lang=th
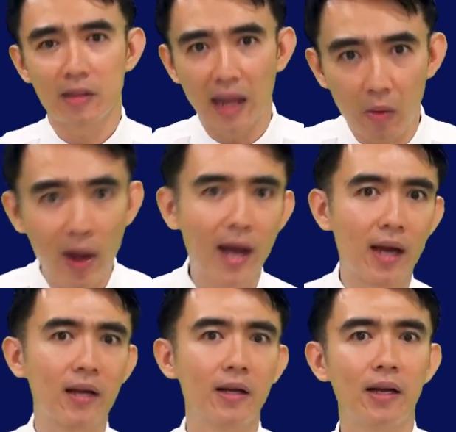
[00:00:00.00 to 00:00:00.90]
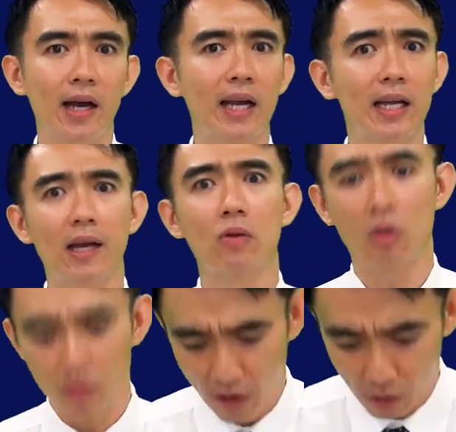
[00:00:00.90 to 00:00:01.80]
แต่ว่าอันนี้เราต้
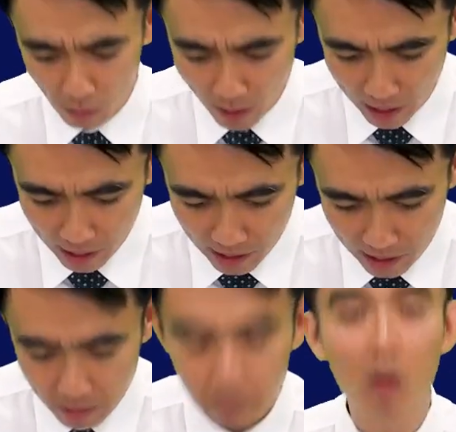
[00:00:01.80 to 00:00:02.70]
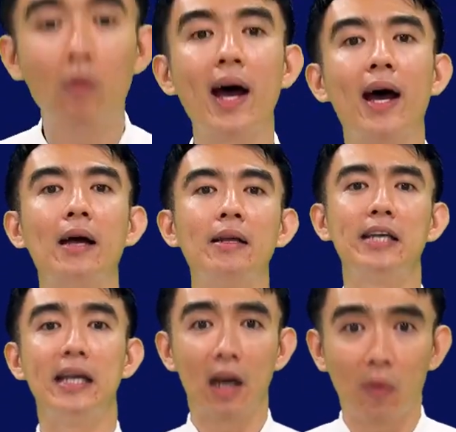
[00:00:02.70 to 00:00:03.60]
องเฝ้าระวังเพราะว่า
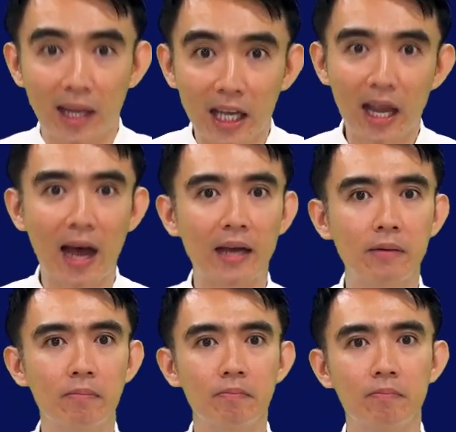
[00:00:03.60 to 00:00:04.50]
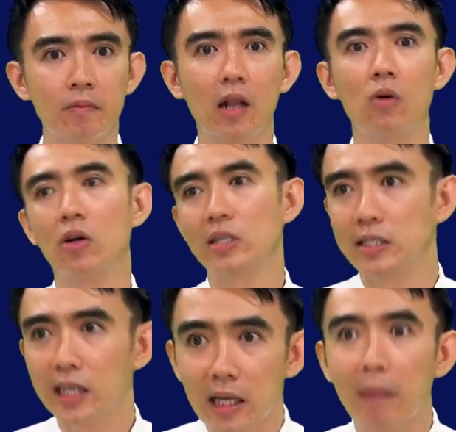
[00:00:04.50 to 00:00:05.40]
ยิ่งเราอธิษฐานเราก็จะ
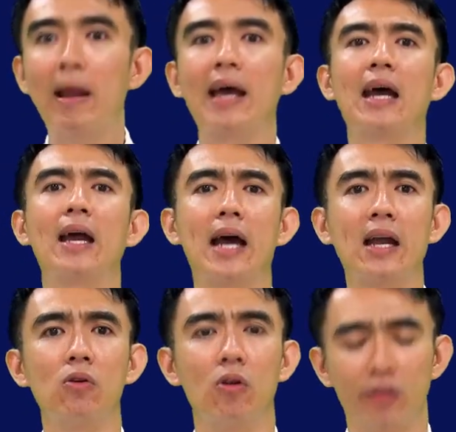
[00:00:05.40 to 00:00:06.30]
ยิ่งทำลายการงานของ